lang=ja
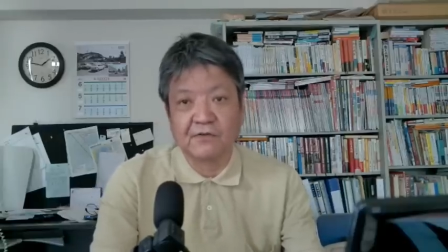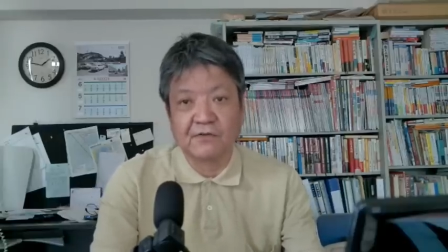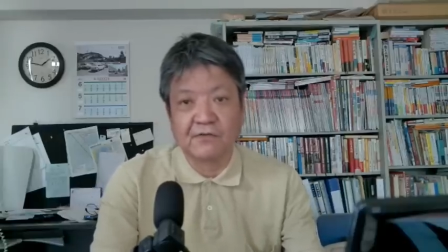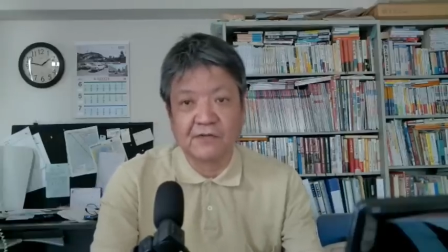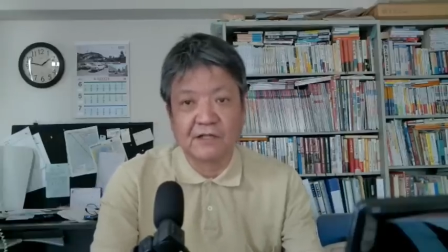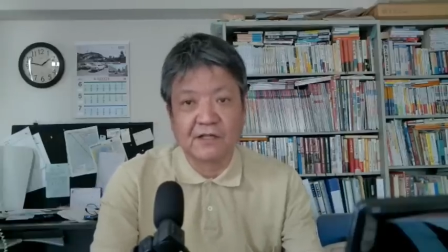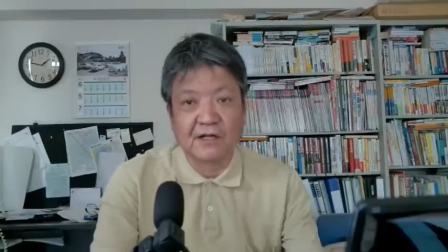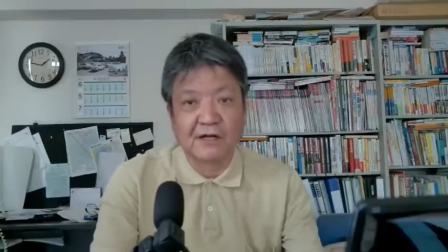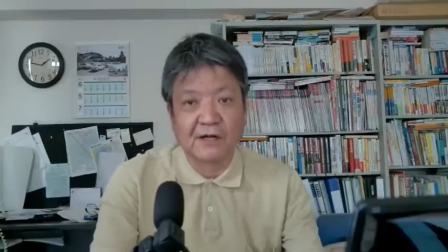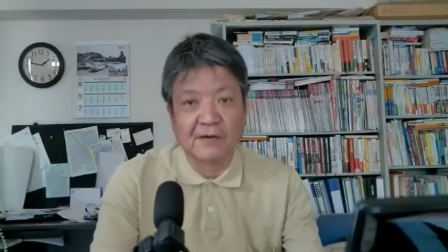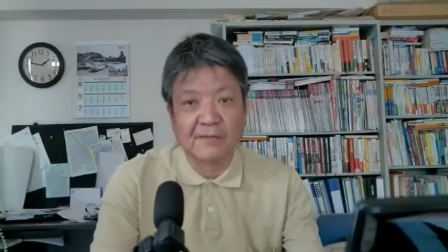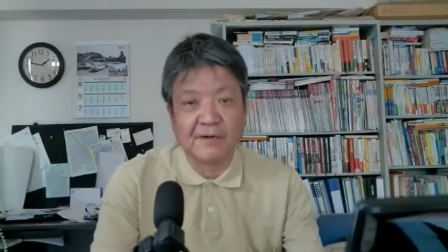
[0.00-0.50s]
の
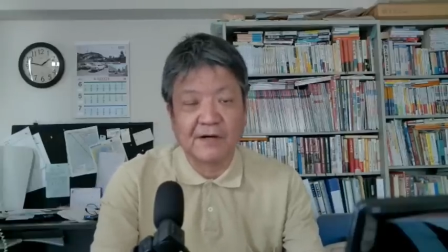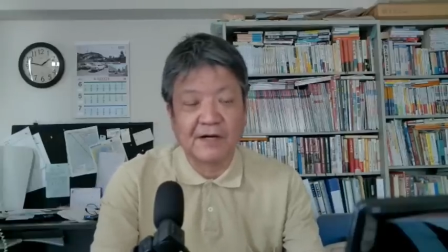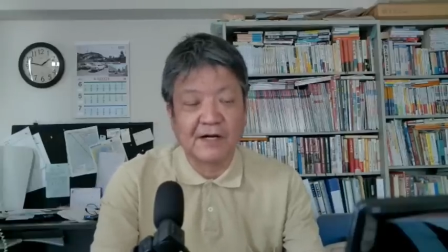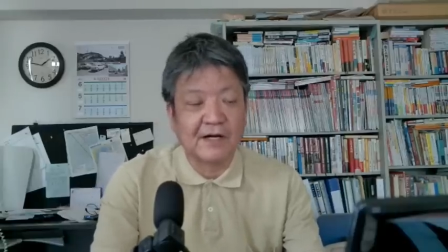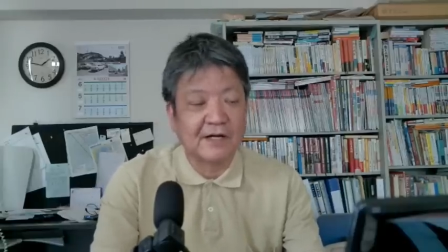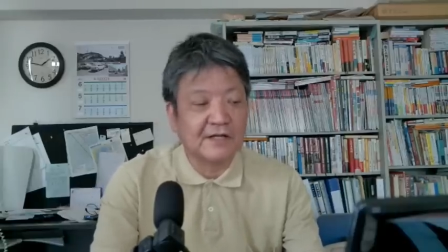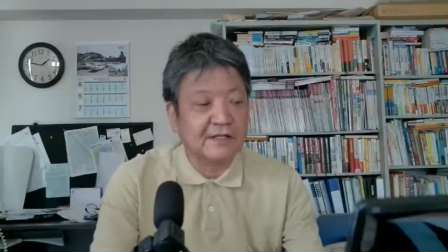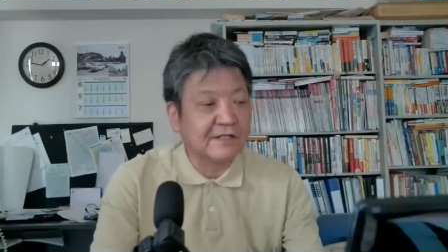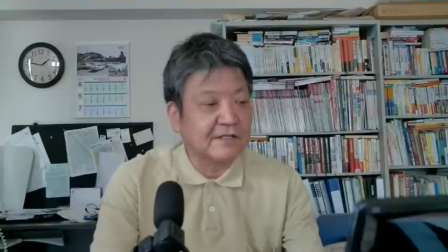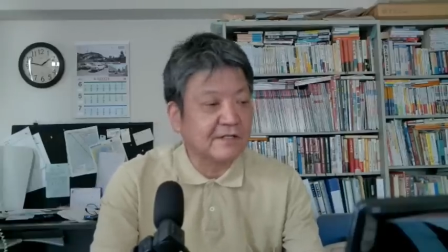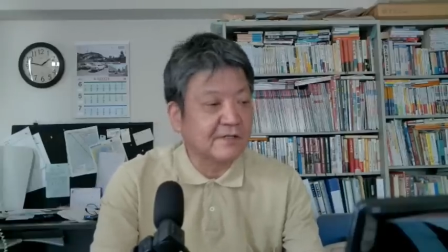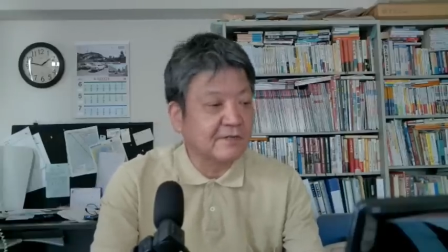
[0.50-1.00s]
お仲
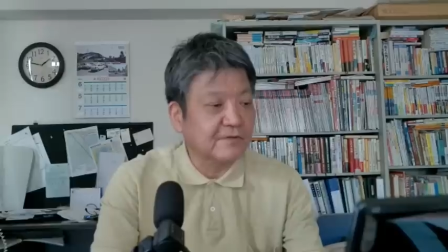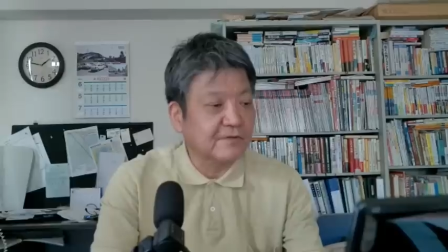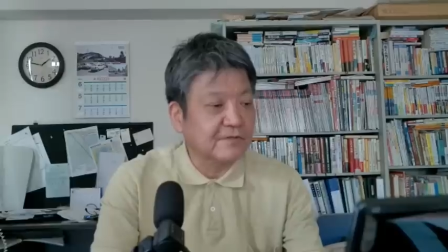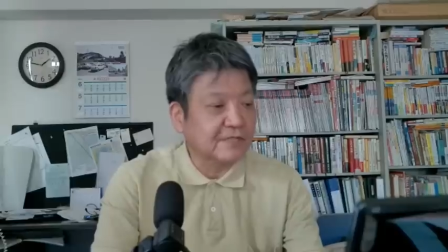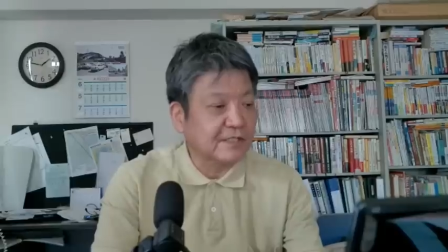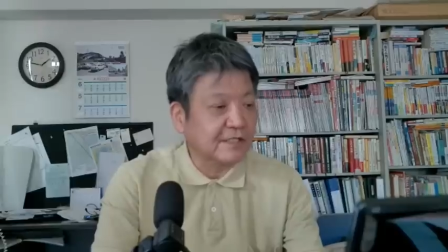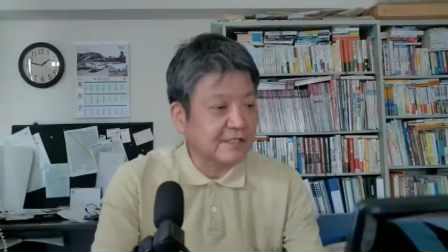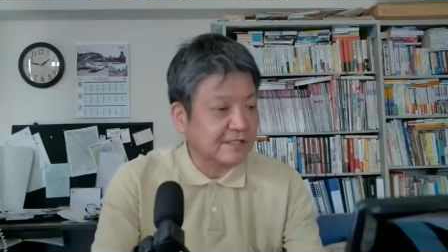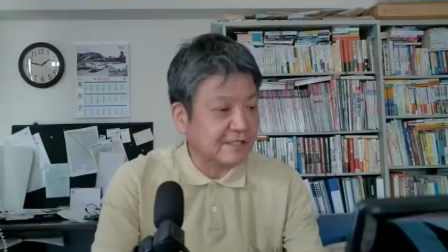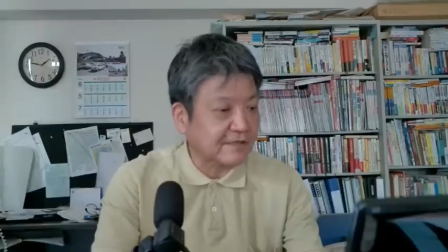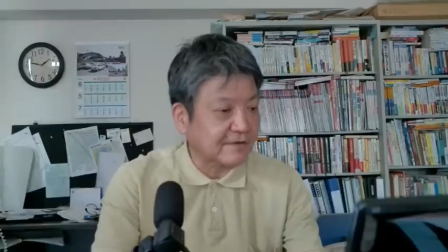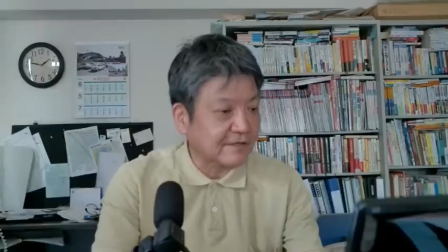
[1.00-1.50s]
間入りを
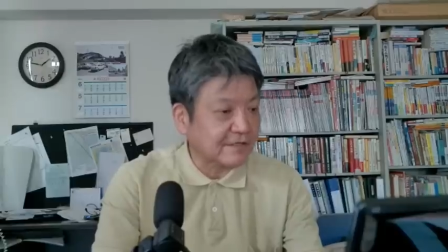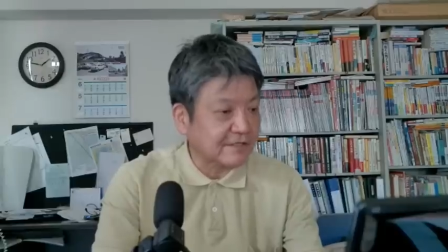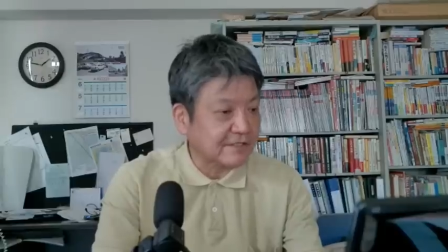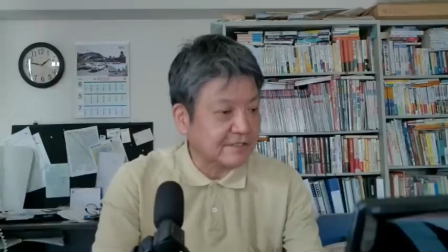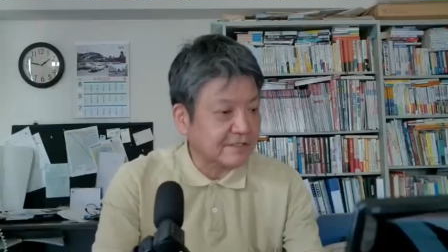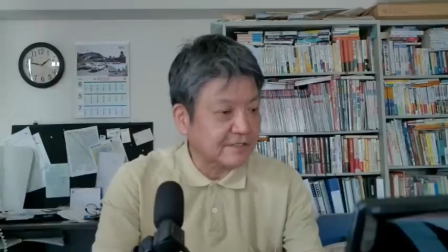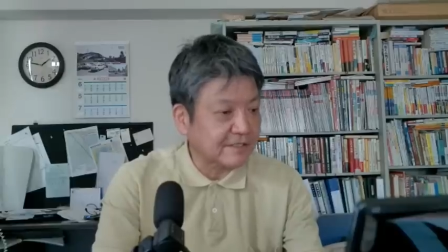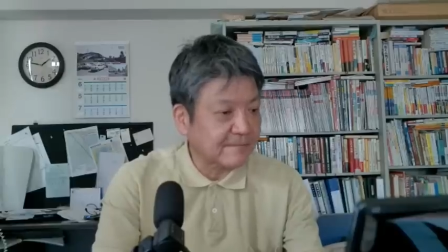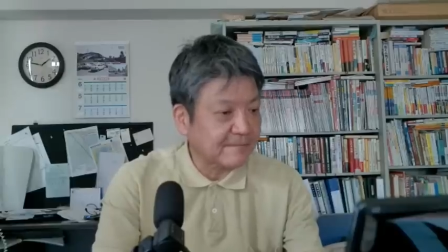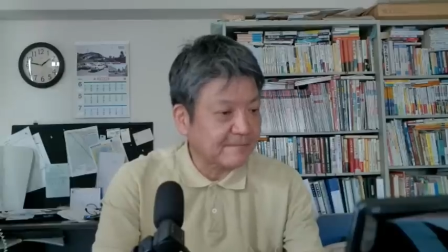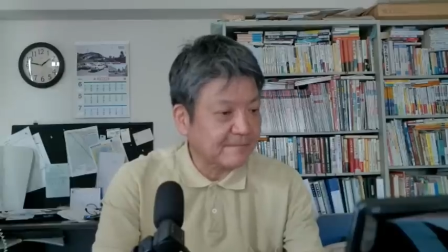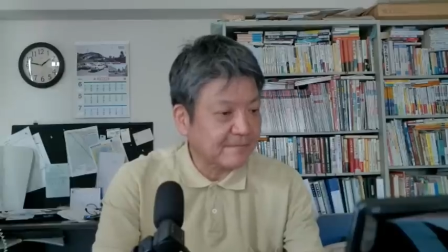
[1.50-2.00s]
されたわけで
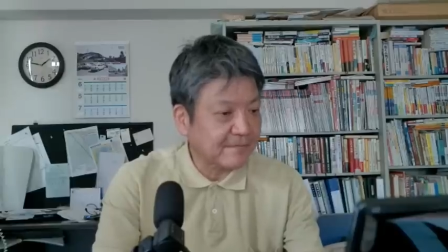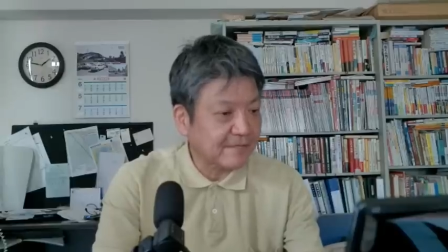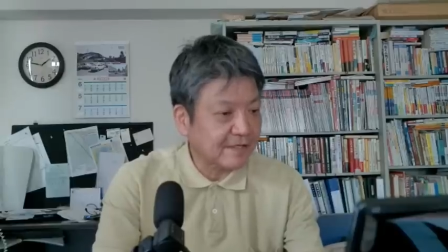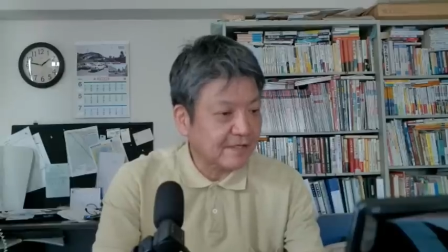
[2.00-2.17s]
すね。